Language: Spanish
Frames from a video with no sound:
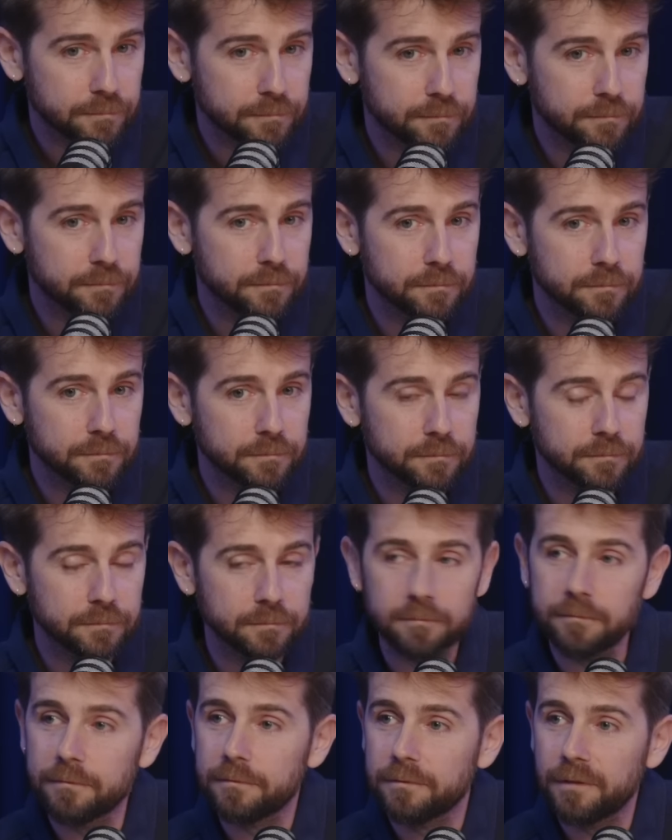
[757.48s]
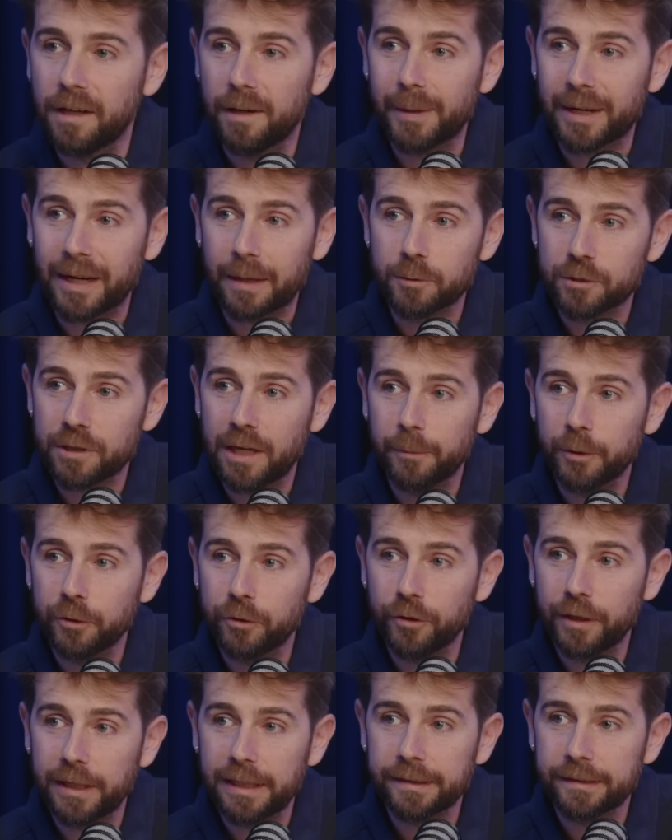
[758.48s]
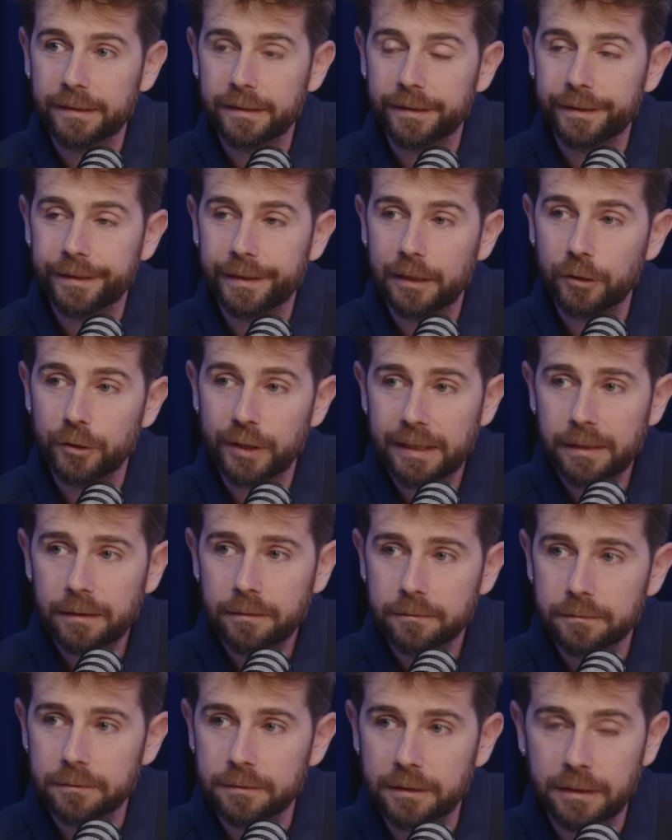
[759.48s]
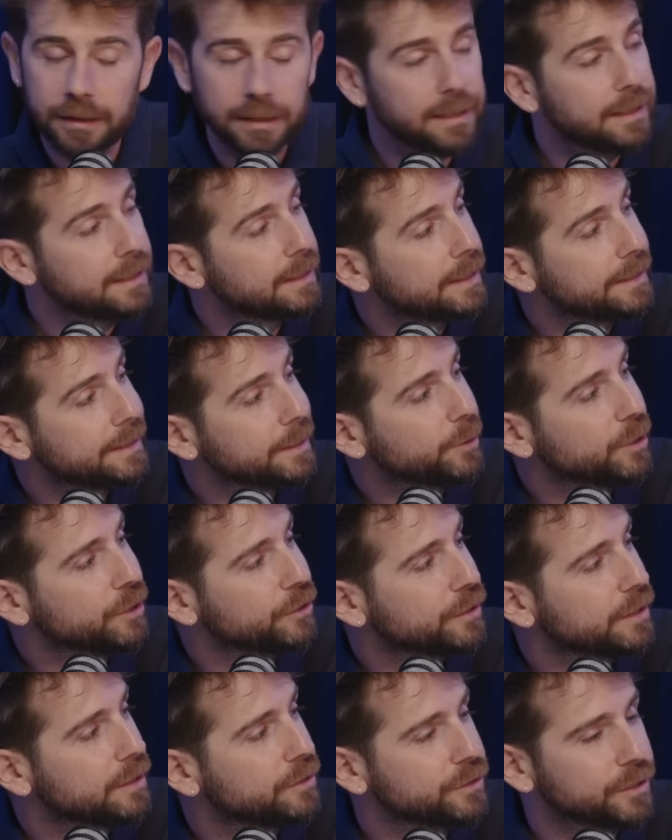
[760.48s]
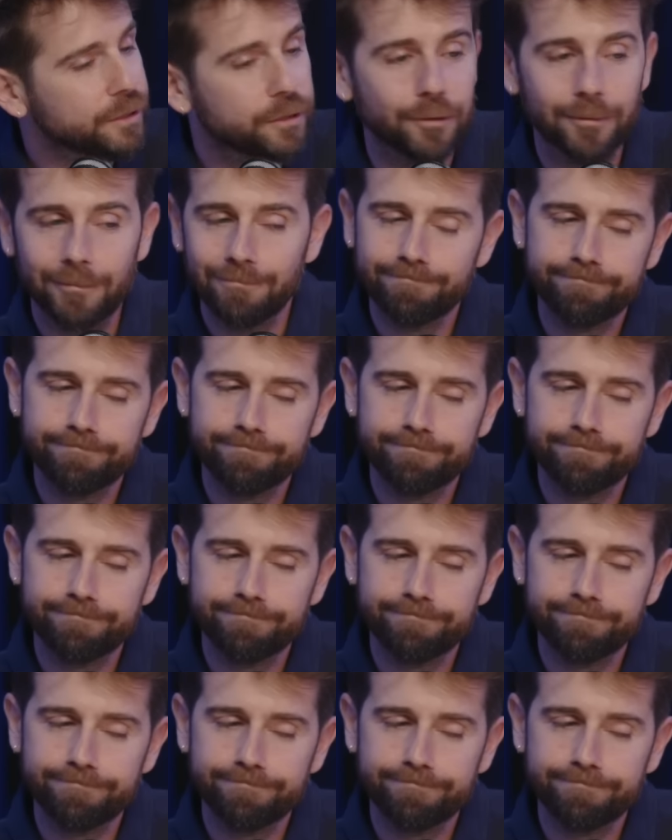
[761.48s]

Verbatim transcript: mm, aparcamos la moto delante del hotel y la tipo del hotel nos dijo,